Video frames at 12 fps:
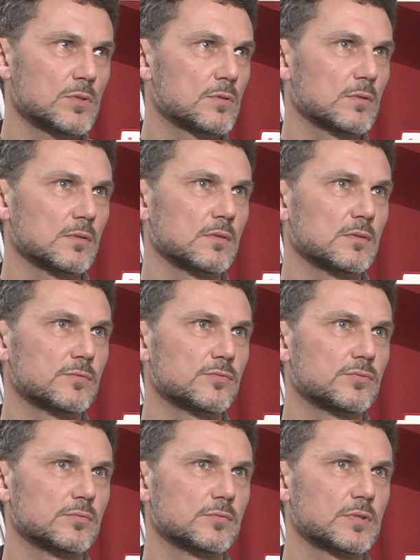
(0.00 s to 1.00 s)
что
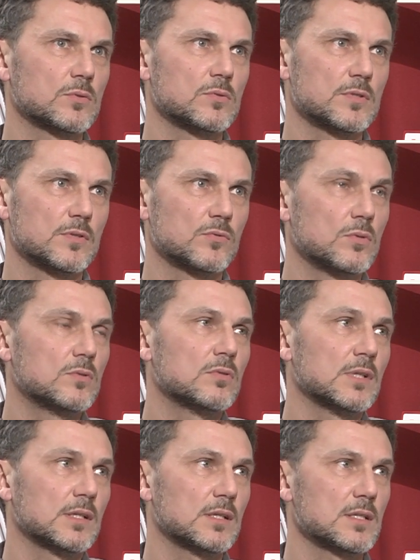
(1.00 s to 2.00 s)
в искусстве, в
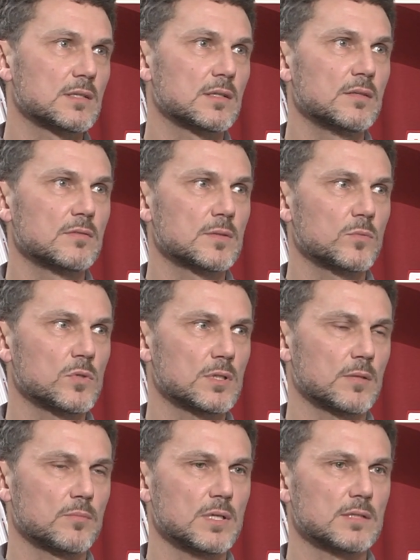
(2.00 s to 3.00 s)
культурной традиции
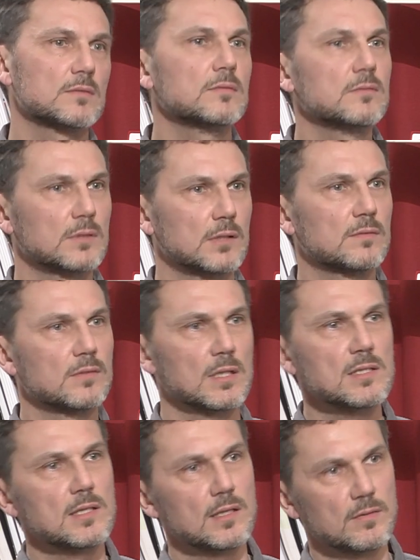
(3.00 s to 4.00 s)
невозможно без вот этого
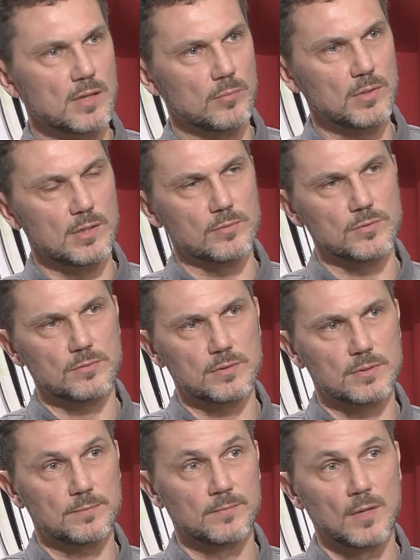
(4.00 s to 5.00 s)
наследования
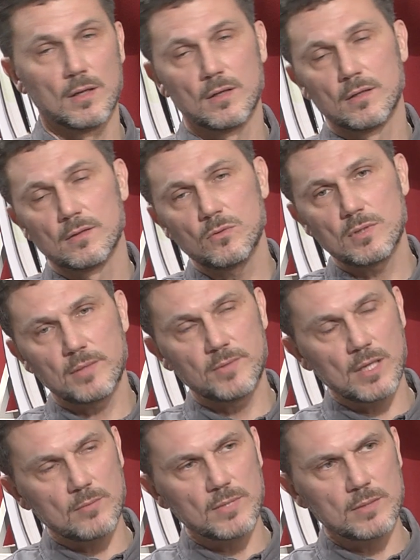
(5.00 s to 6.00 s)
преемственности. Ну, для
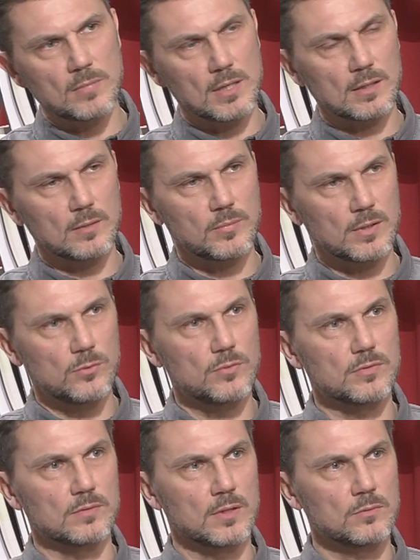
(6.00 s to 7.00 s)
меня были Барток
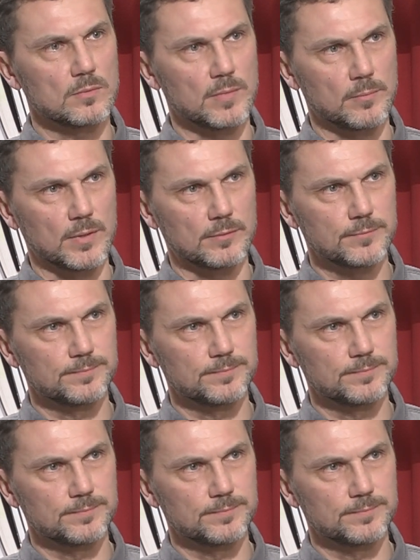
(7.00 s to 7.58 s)
Прокофьев на тот момент.